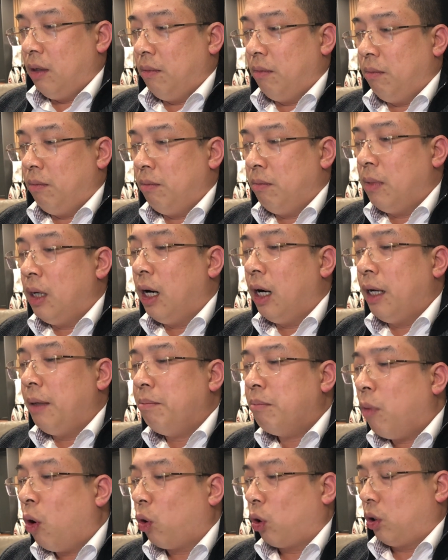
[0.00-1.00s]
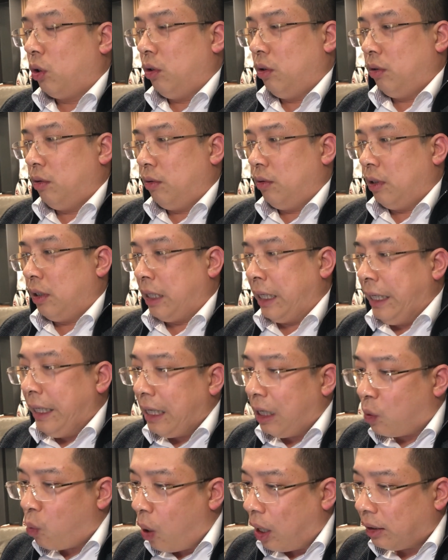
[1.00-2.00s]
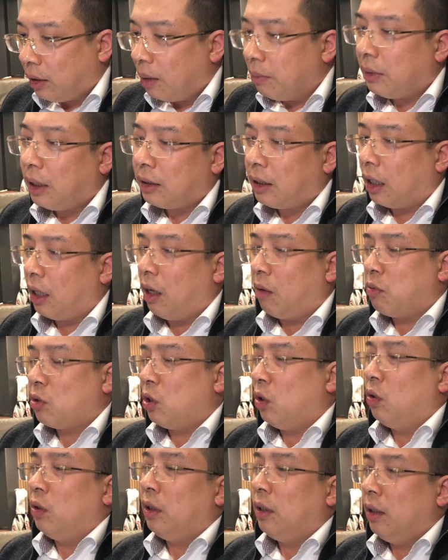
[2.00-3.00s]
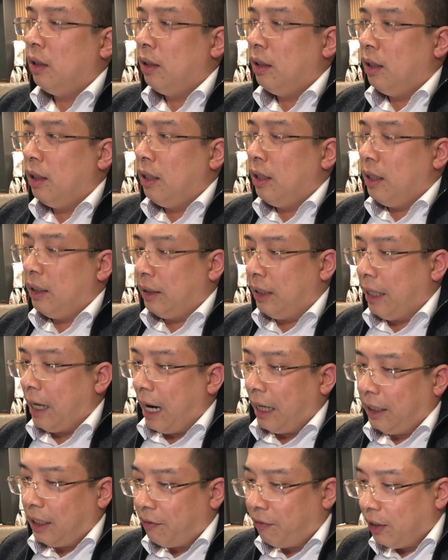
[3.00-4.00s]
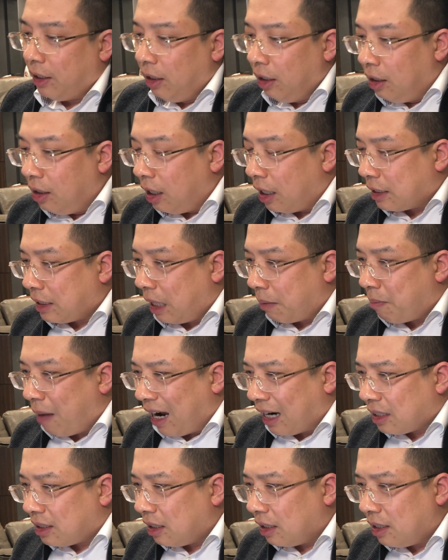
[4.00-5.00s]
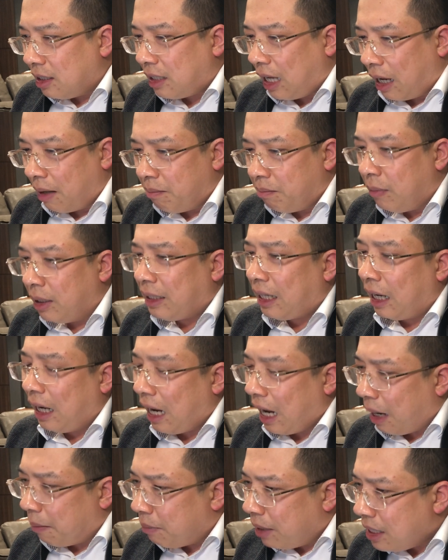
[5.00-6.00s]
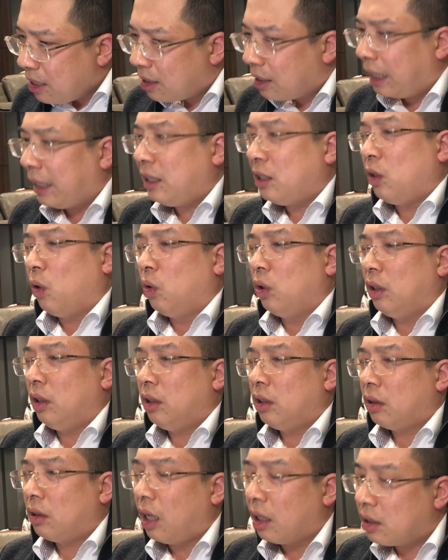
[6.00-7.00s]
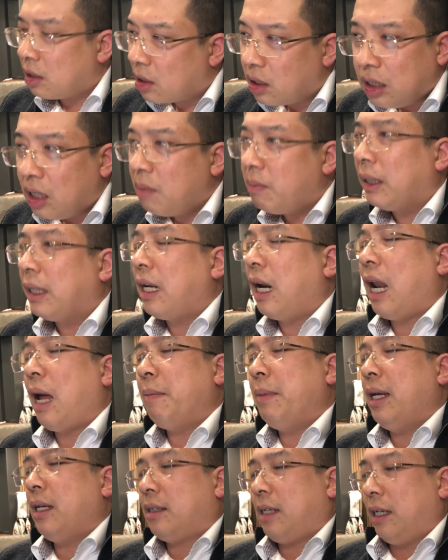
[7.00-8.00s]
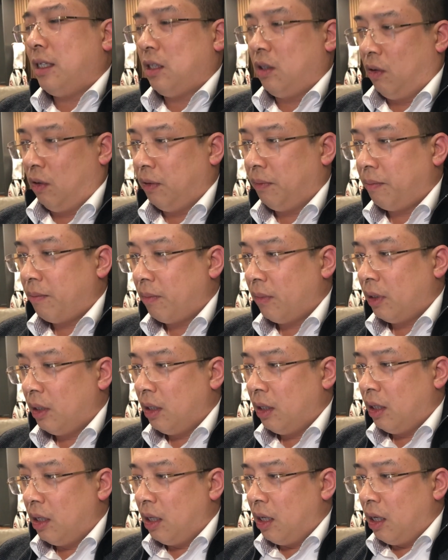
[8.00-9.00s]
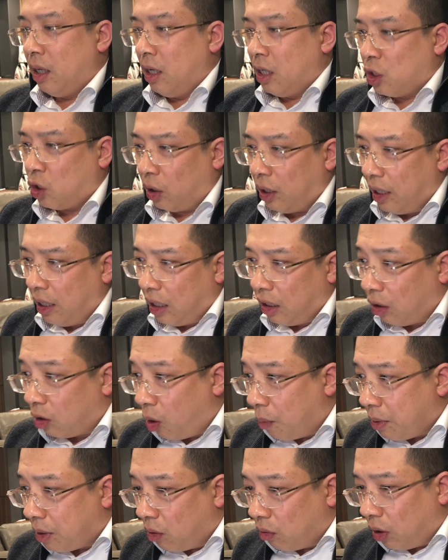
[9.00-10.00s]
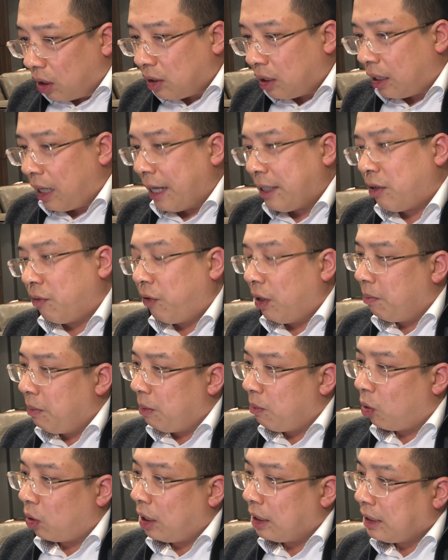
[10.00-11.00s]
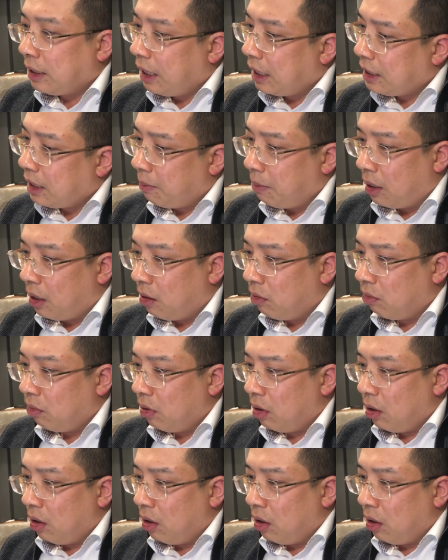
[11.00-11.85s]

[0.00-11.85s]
11 khi đã quan tâm ra thật lòng rồi thì anh lại phải đưa được ra bằng chứng rằng mình đã làm hết cách rồi thật sự mình đã làm hết cách rồi cho nên là nó có một câu nói rất hay trong phần 11 là gì anh chị biết không